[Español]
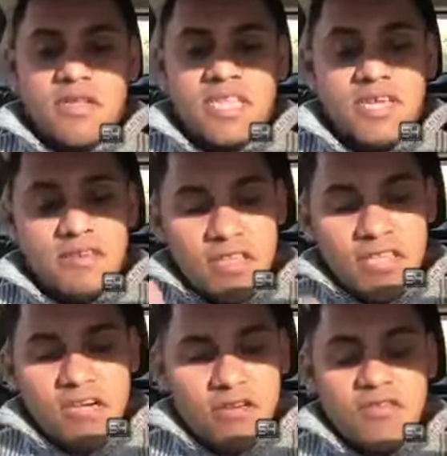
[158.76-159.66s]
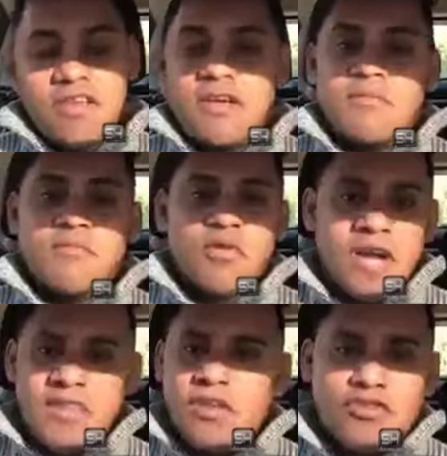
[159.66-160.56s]
de venirnos
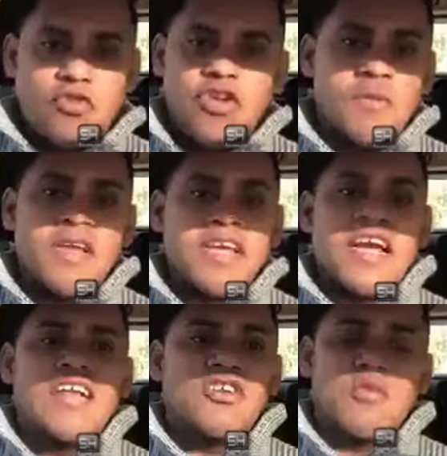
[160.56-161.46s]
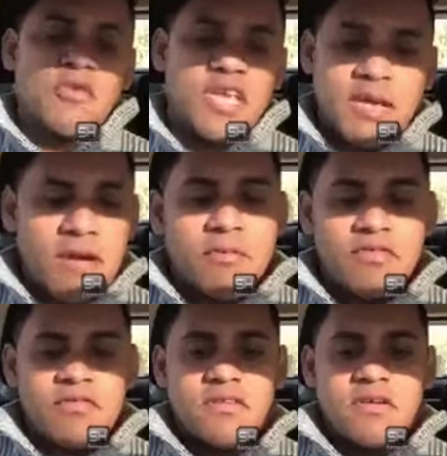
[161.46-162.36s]
buscando el sueño americano, como le
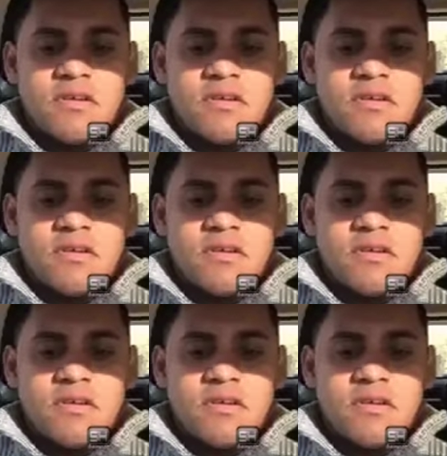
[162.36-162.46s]
llamamos,